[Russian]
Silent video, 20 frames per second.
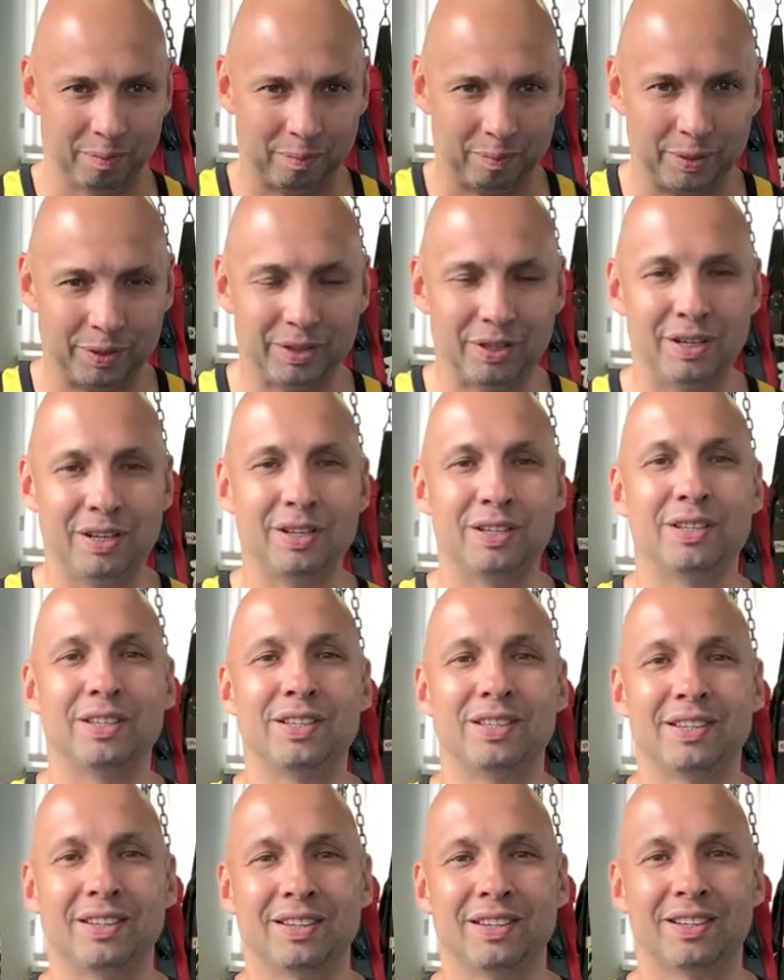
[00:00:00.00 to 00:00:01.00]

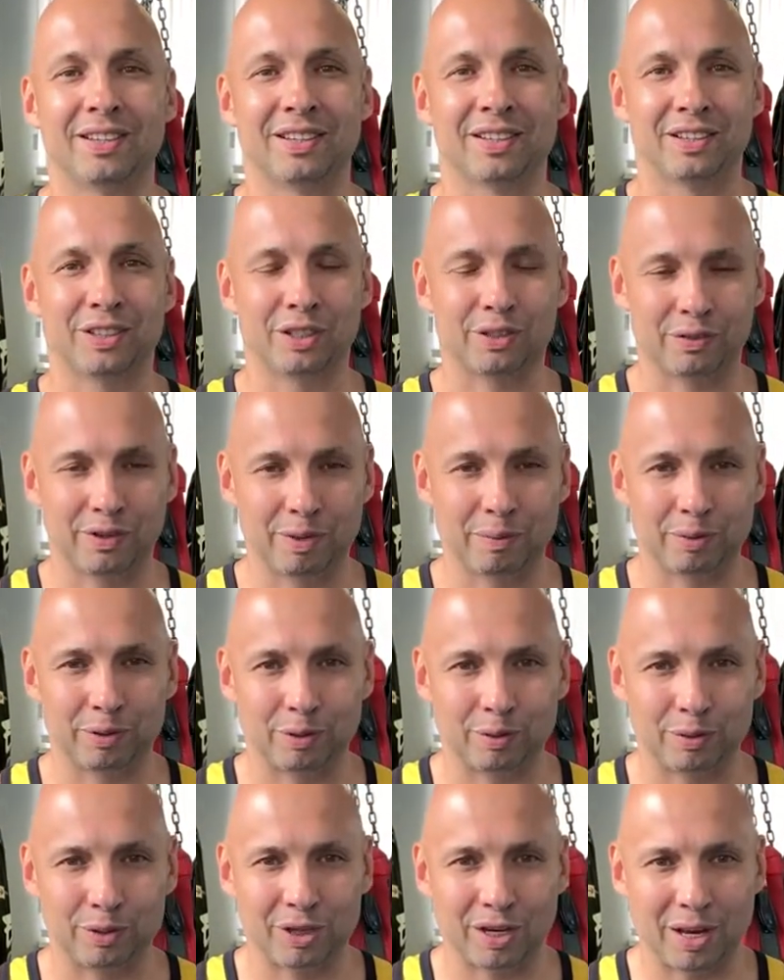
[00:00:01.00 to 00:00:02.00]
поделитесь со своими
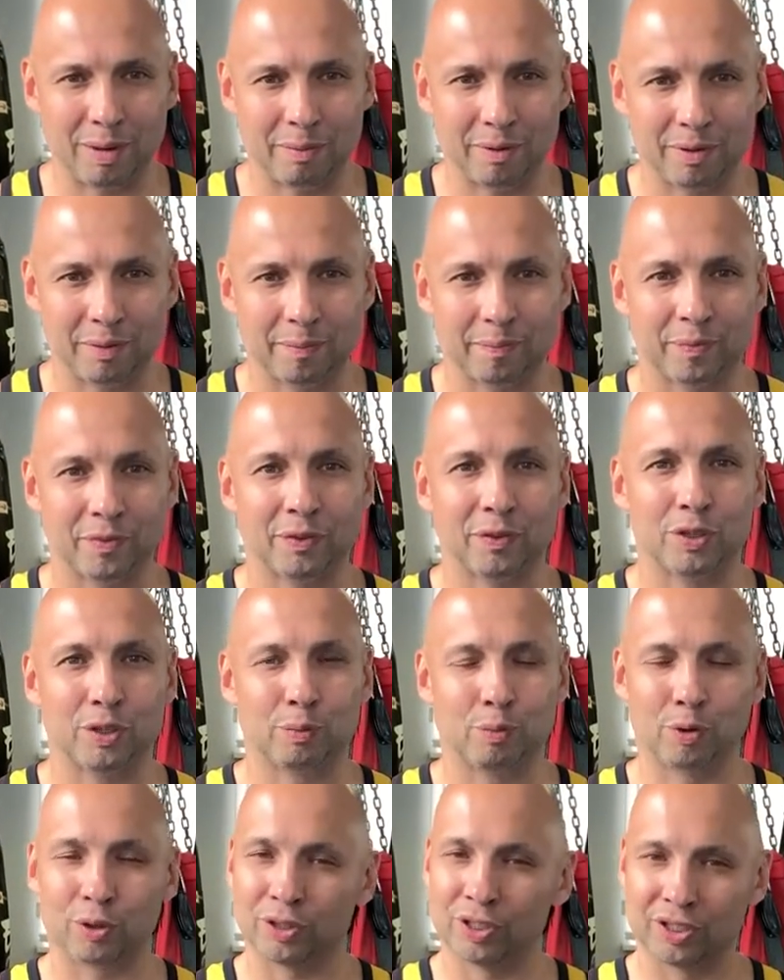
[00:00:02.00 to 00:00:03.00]
друзьями, ведь
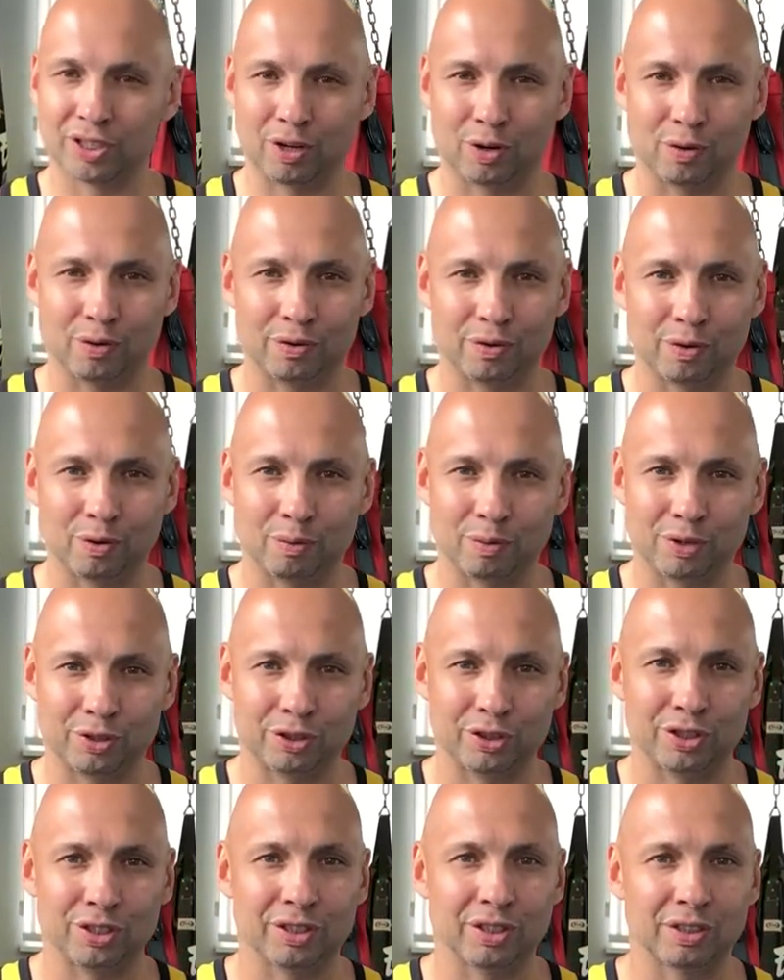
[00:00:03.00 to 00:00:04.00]
спорт и здоровый образ
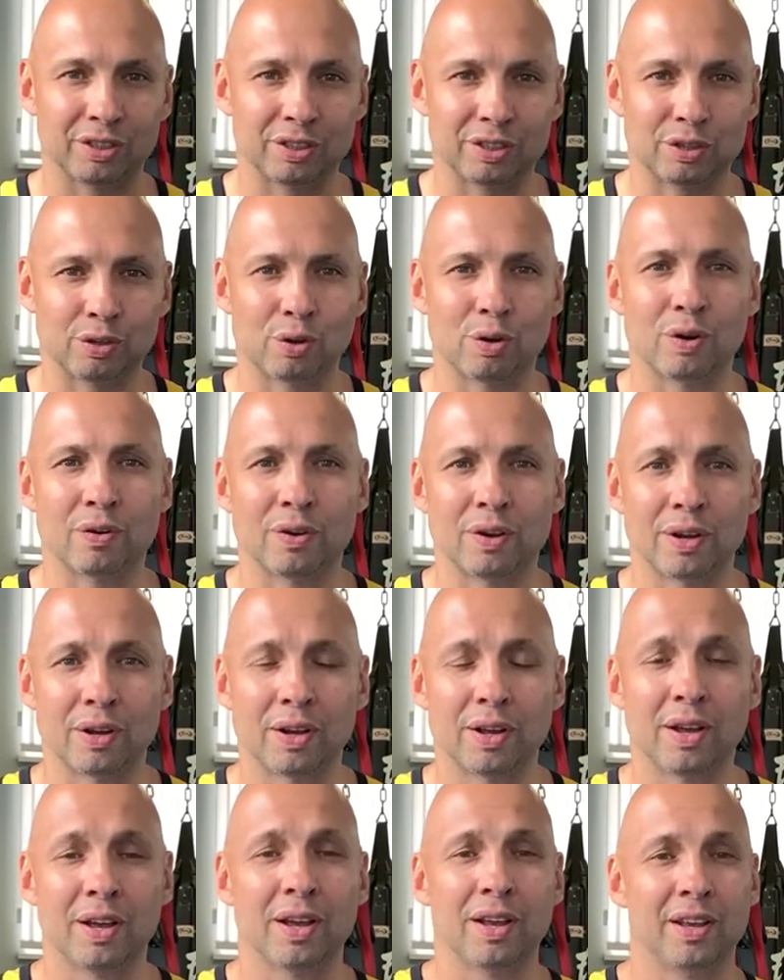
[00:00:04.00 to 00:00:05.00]
жизни – это здорово.
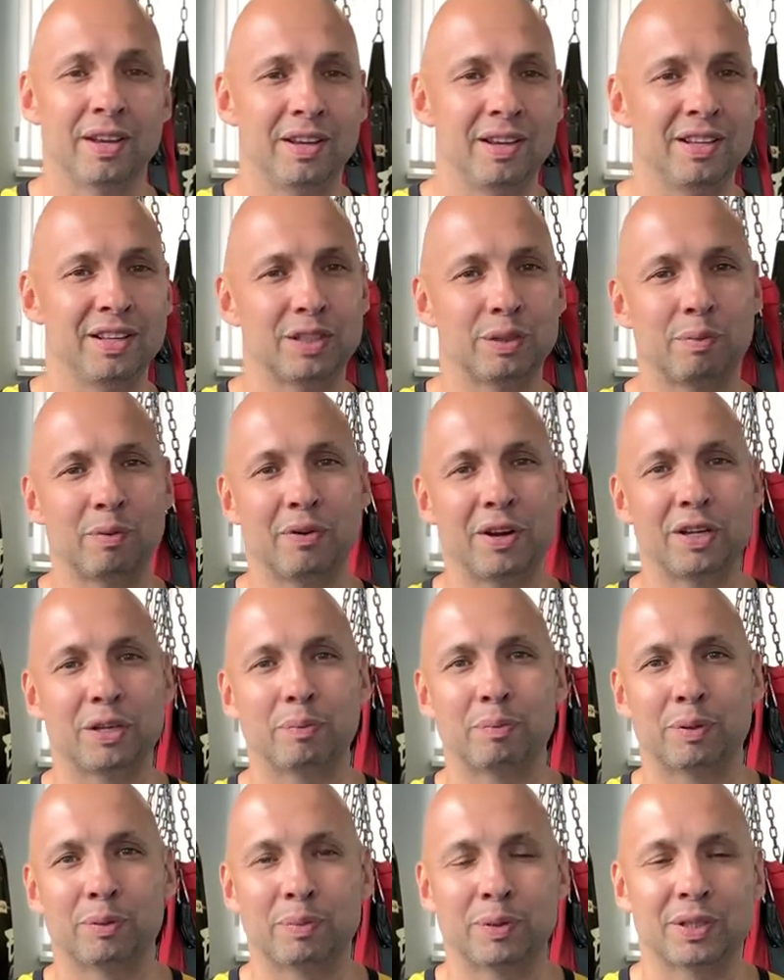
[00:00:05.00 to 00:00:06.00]
И не забывайте
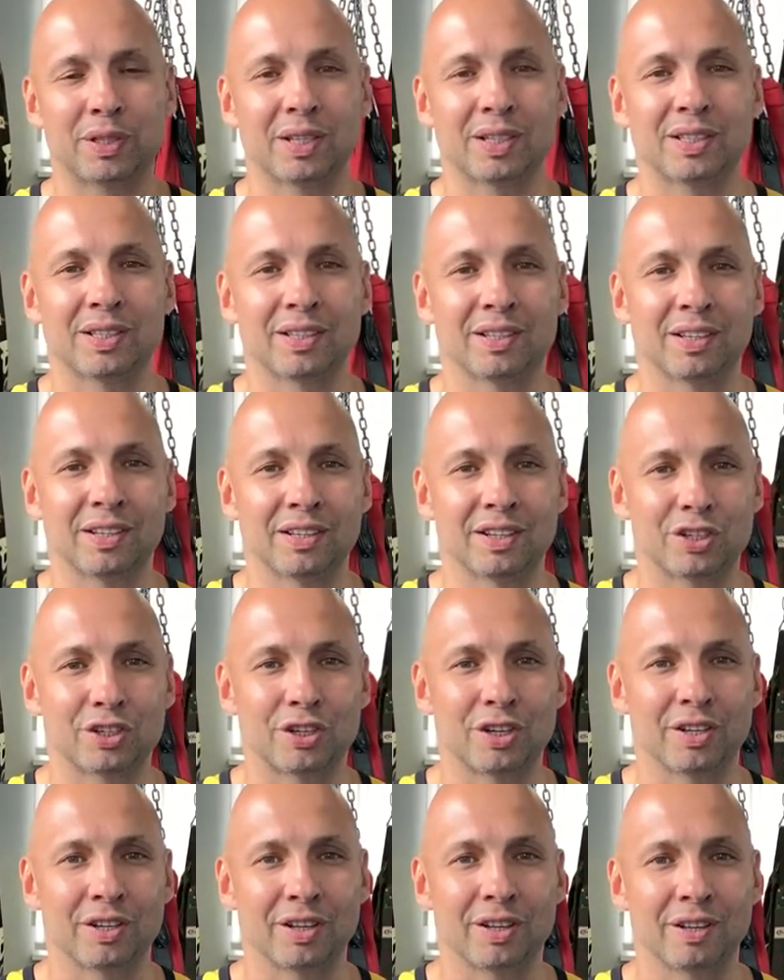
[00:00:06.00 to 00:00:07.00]
подписаться на наш
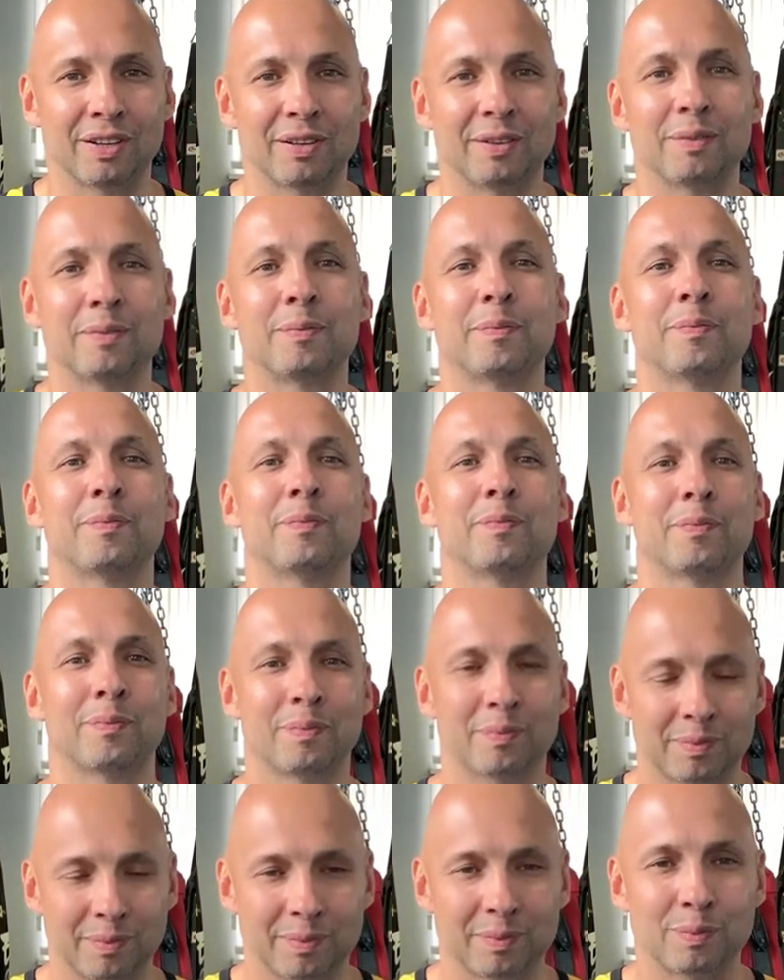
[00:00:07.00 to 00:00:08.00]
канал.
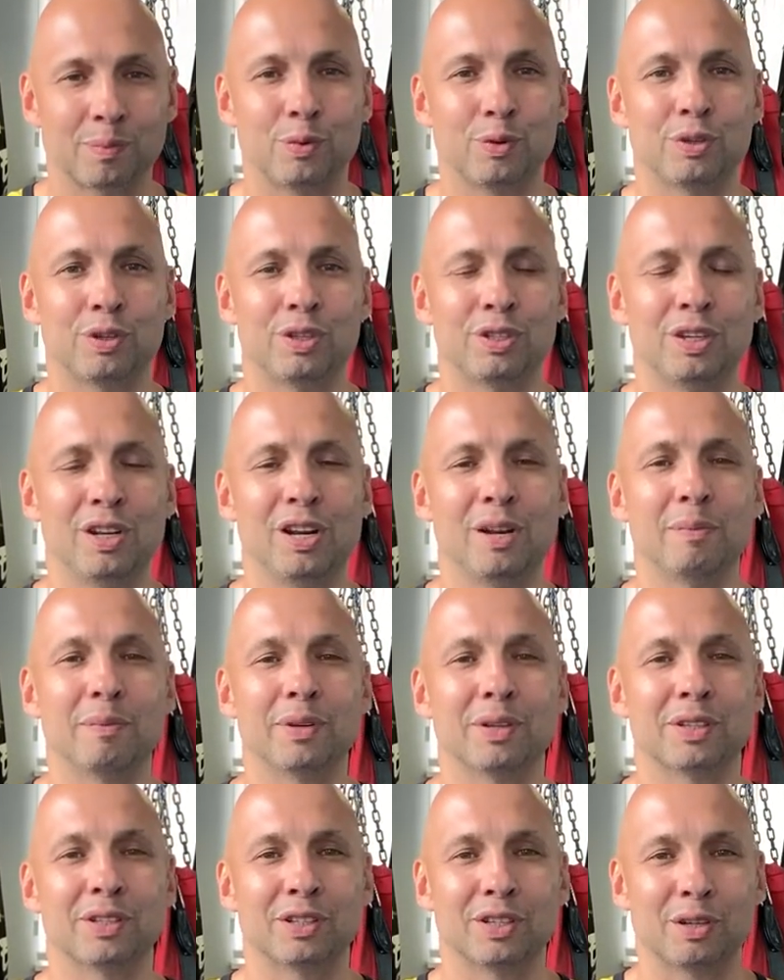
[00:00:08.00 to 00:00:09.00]
Будьте
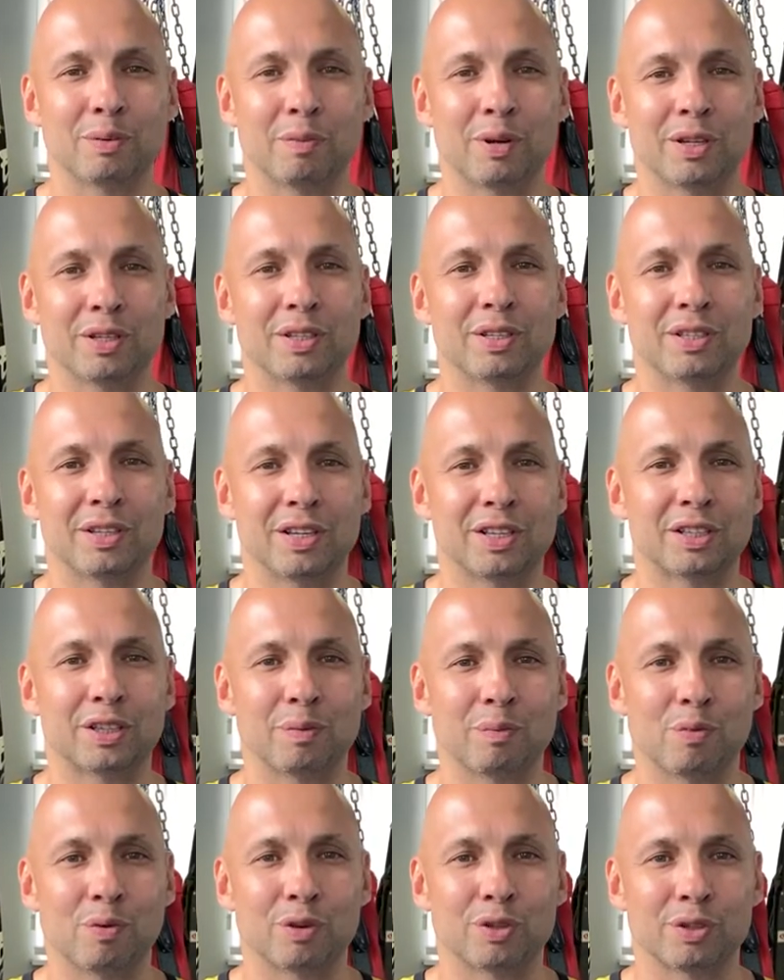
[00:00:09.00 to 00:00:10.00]
сильными, занимайтесь
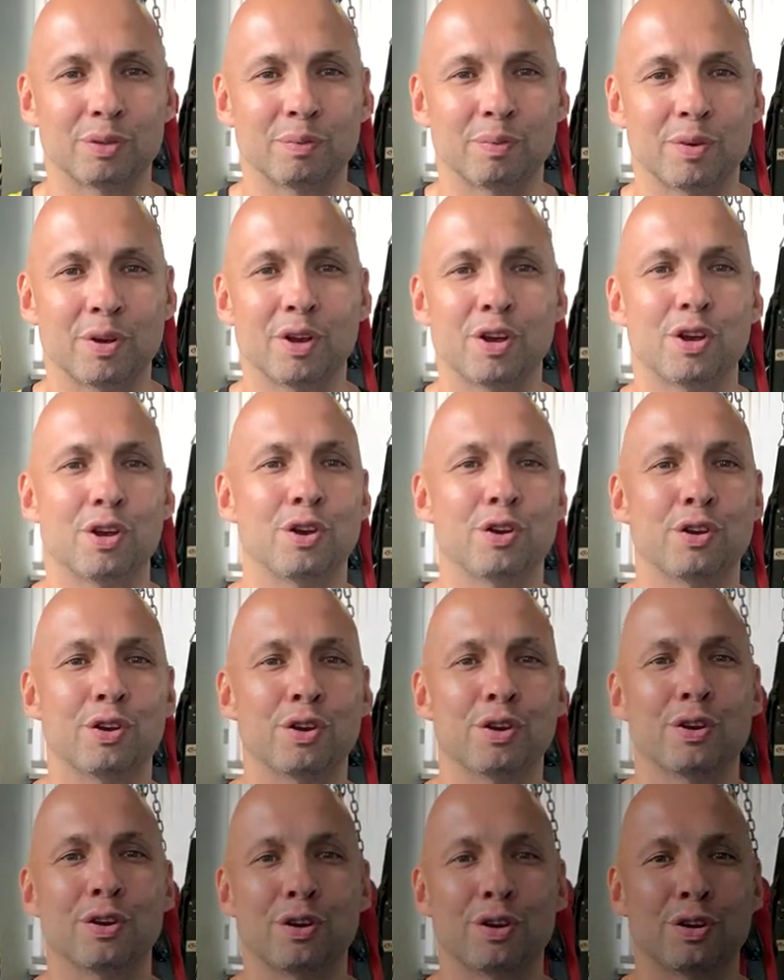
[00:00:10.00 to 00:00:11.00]
тайским боксом.
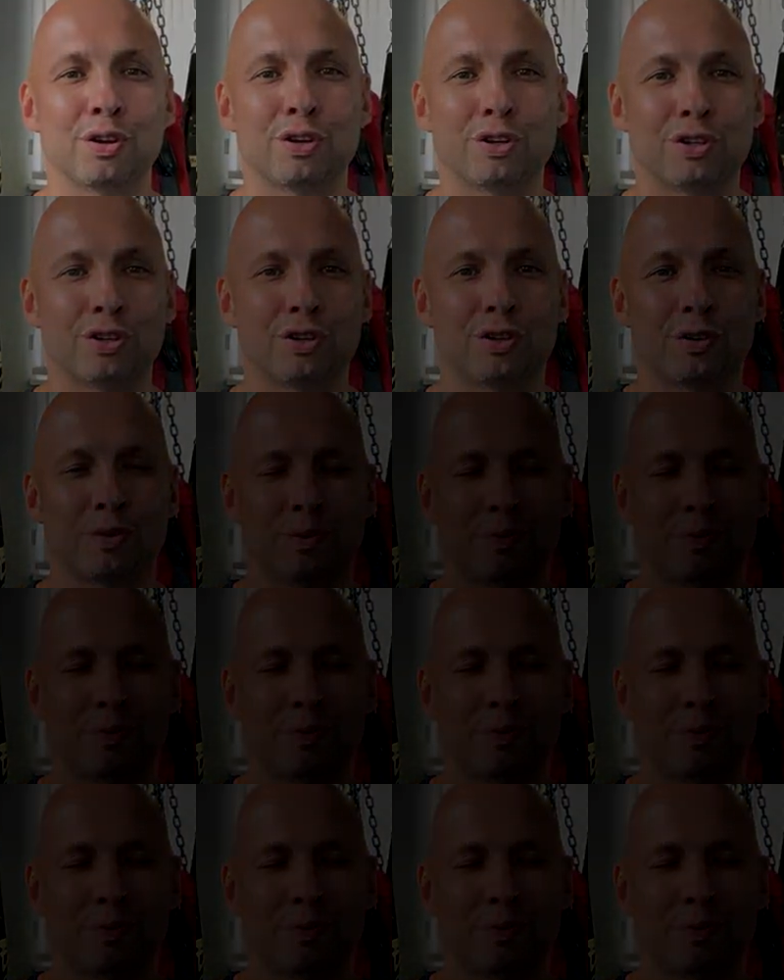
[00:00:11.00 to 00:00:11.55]
Эш!